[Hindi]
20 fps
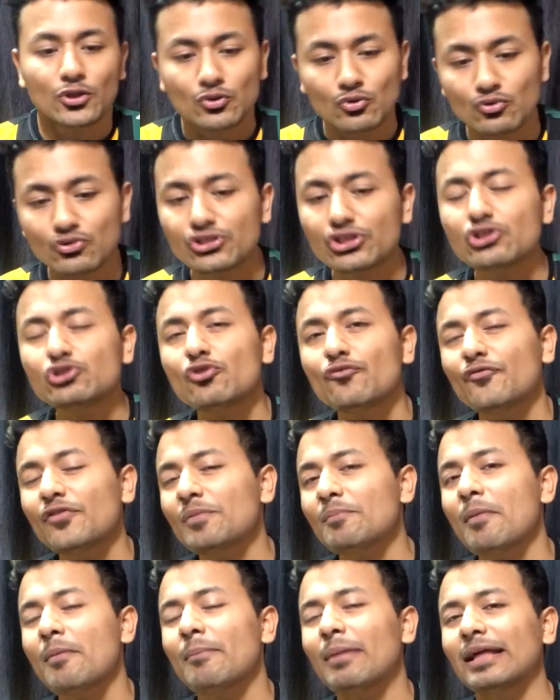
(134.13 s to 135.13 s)
दूसरी जो
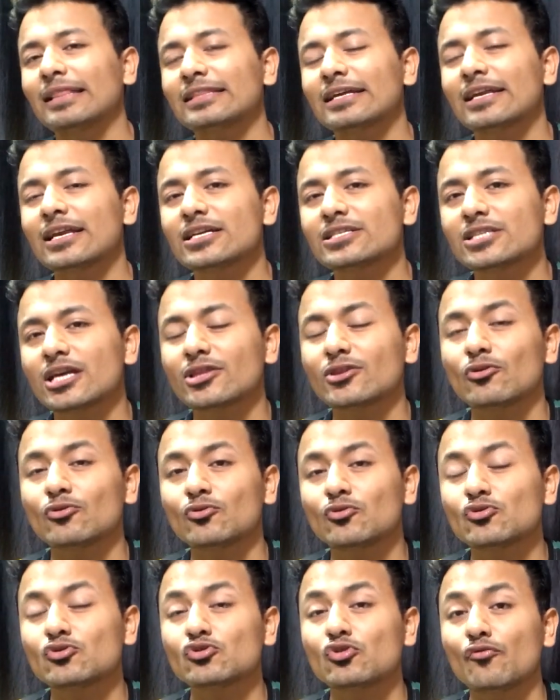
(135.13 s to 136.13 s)
फिल्म मैं बात करना चाहता
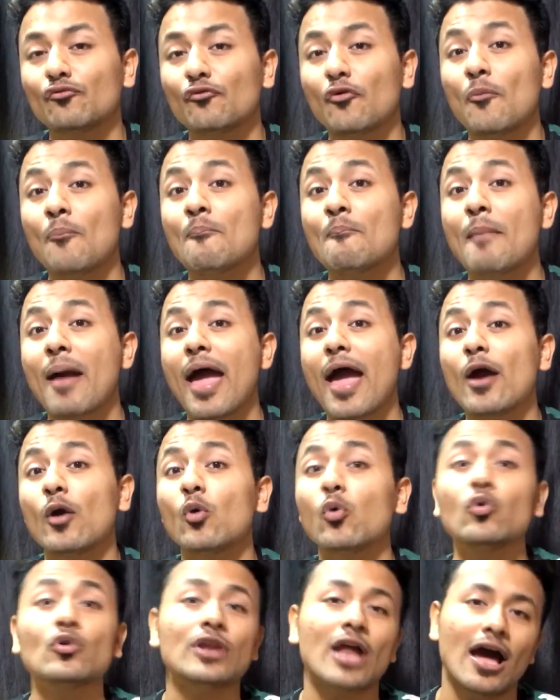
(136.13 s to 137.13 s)
हूँ दोस्तों वो मैं
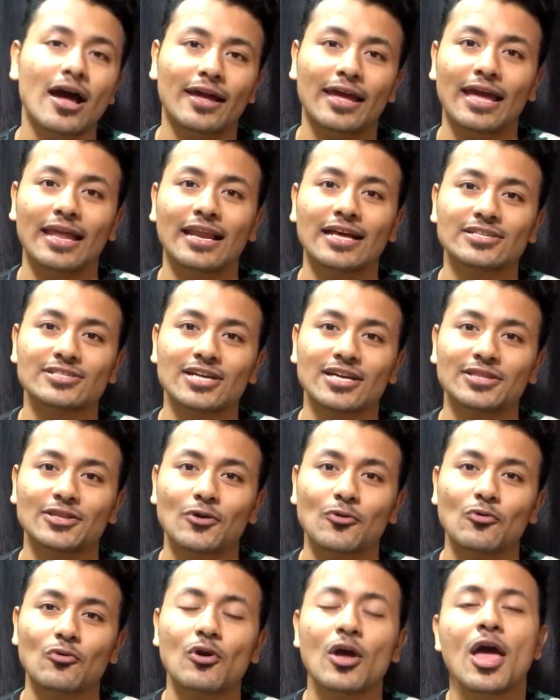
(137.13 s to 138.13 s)
हूं ना कहना चाहता
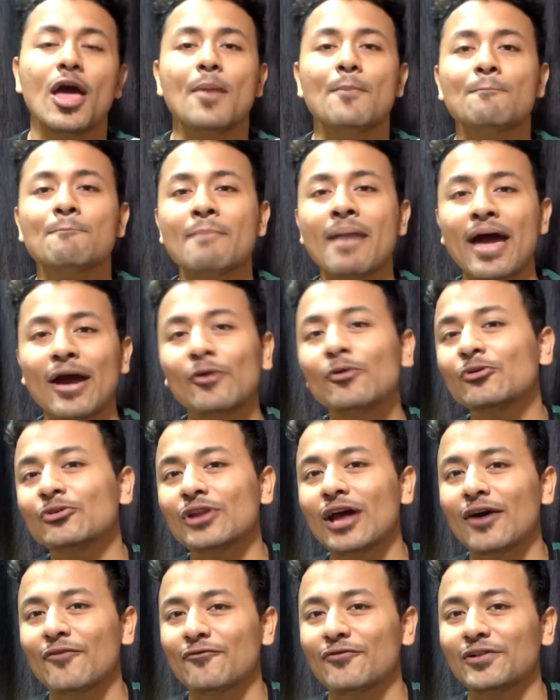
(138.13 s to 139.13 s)
हूँ मैं हूं
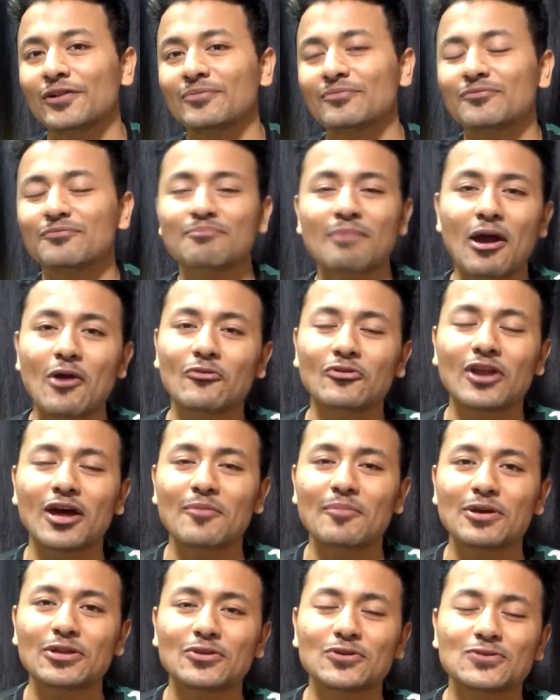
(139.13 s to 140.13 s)
ना फिल्म मैं हूं ना
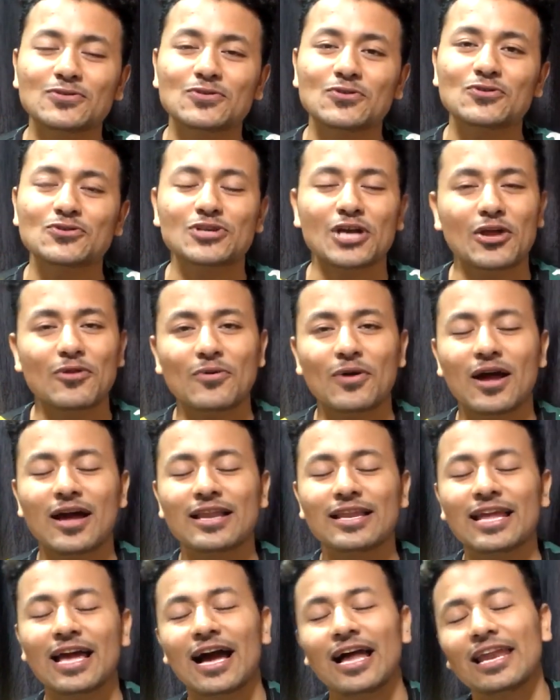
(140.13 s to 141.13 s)
में दोस्तों शाहरुख
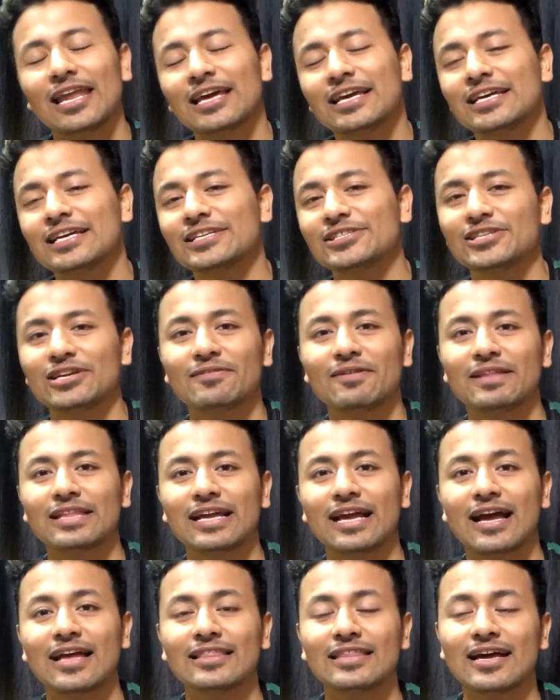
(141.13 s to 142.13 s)
खान ने अलग ही जलवा
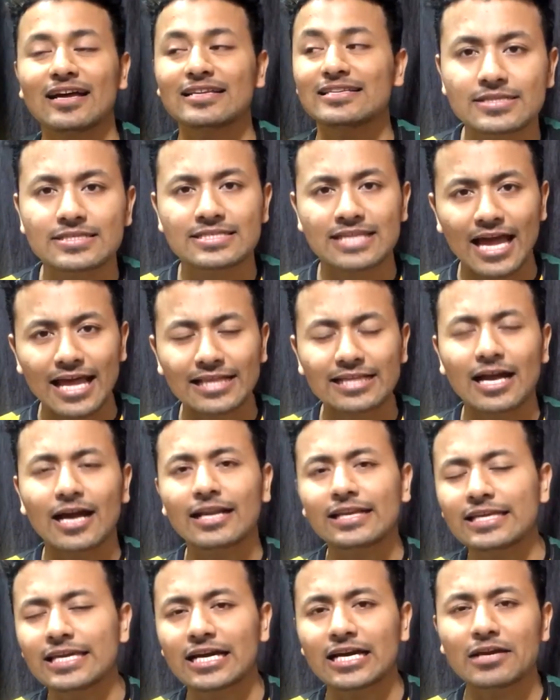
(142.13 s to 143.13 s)
दिखाया था जायद
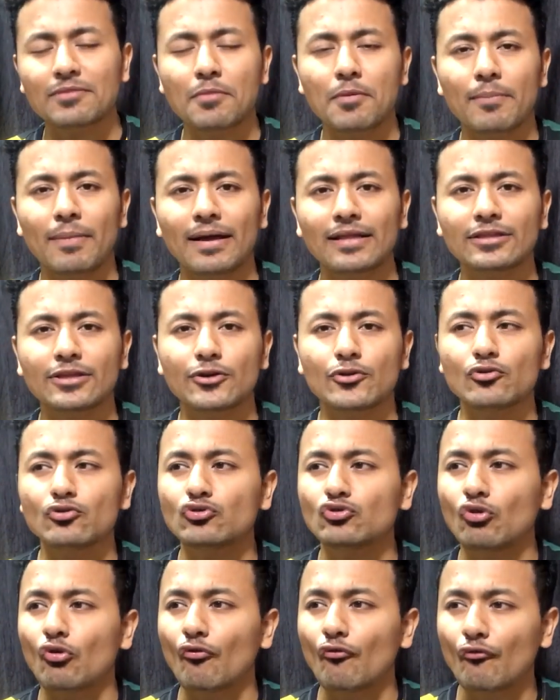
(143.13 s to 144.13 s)
खान की अगर मैं बात करूँ
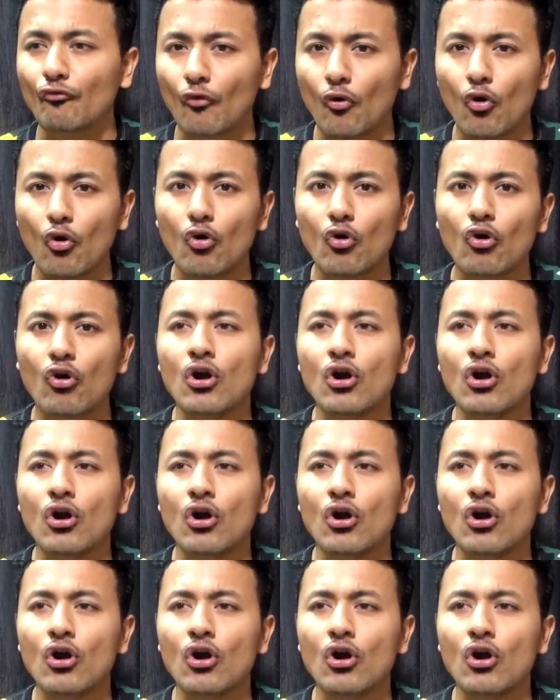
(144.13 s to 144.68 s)
तो वो